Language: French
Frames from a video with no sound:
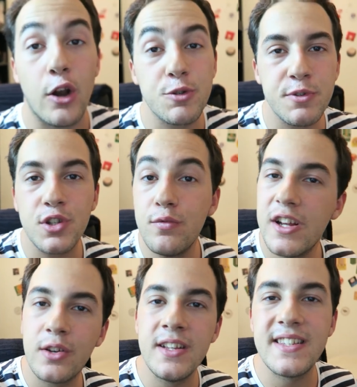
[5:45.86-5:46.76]
Alors je pense que vous
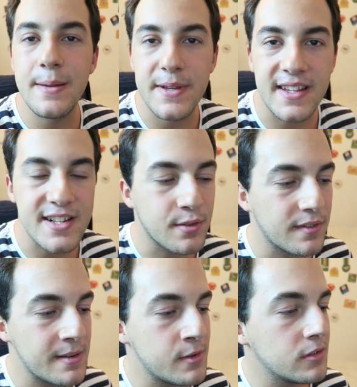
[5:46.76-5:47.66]
les connaissez parce qu'elles
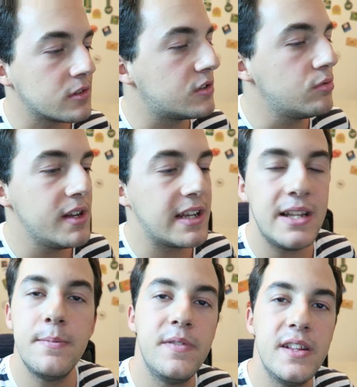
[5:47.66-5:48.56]
sont vraiment dans tous les
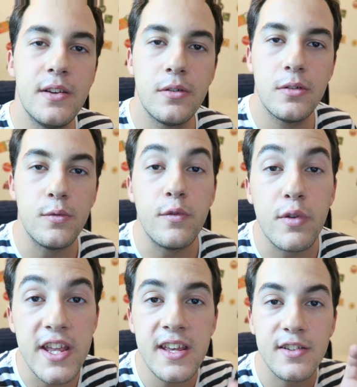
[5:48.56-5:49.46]
clips vidéo où
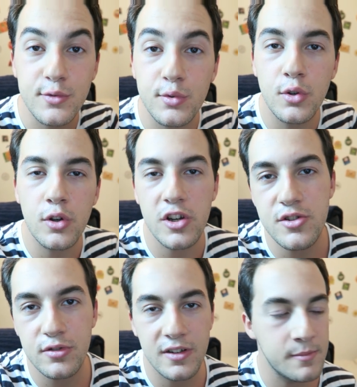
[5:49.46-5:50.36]
vous voyez un studio
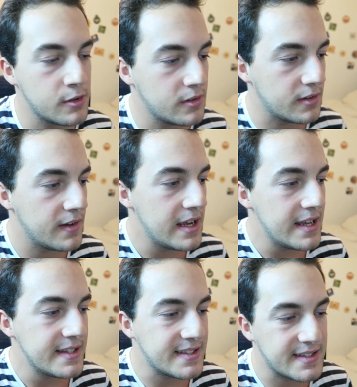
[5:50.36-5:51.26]
d'enregistrement. Euh,
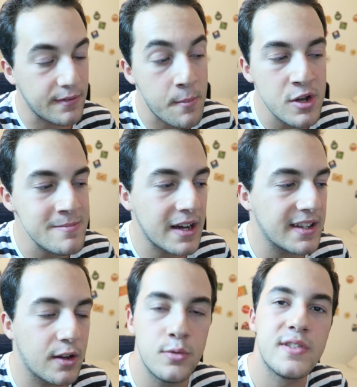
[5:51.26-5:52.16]
c'est vraiment une
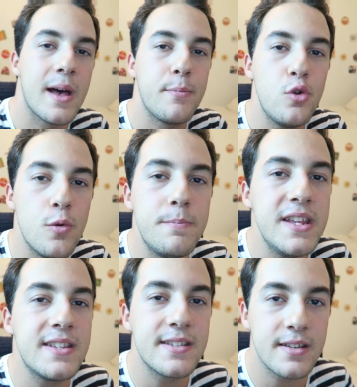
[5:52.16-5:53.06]
marque très connue, c'est un peu le
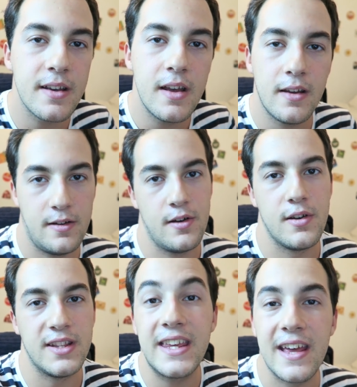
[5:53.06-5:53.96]
Beats euh, des